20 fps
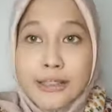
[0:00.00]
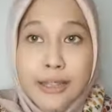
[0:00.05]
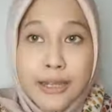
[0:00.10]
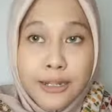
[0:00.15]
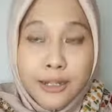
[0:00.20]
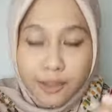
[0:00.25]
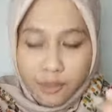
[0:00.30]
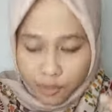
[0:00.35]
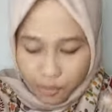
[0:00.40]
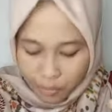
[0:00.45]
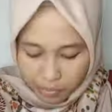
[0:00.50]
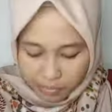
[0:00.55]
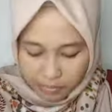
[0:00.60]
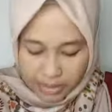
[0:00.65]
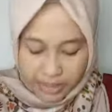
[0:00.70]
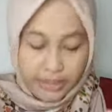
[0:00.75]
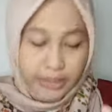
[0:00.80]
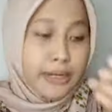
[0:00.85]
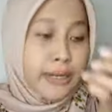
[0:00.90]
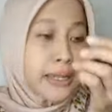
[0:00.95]
jadi
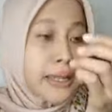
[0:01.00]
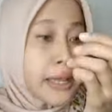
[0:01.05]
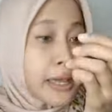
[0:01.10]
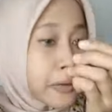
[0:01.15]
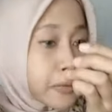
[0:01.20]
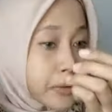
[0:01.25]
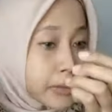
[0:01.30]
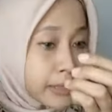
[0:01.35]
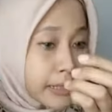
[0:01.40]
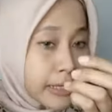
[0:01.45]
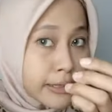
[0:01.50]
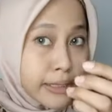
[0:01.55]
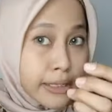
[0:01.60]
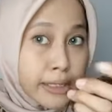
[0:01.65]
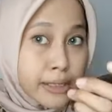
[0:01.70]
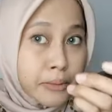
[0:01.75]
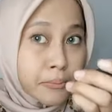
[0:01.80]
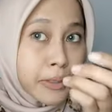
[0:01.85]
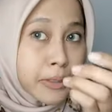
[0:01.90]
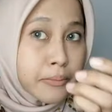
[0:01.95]
cuman di ekornya
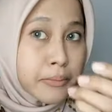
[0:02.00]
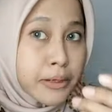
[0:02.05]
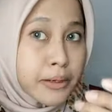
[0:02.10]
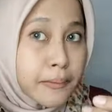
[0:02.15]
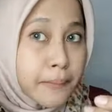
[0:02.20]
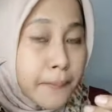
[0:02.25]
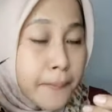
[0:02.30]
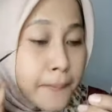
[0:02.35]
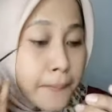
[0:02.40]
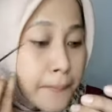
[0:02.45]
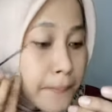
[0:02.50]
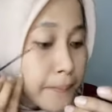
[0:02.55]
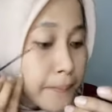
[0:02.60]
aja ya teman-teman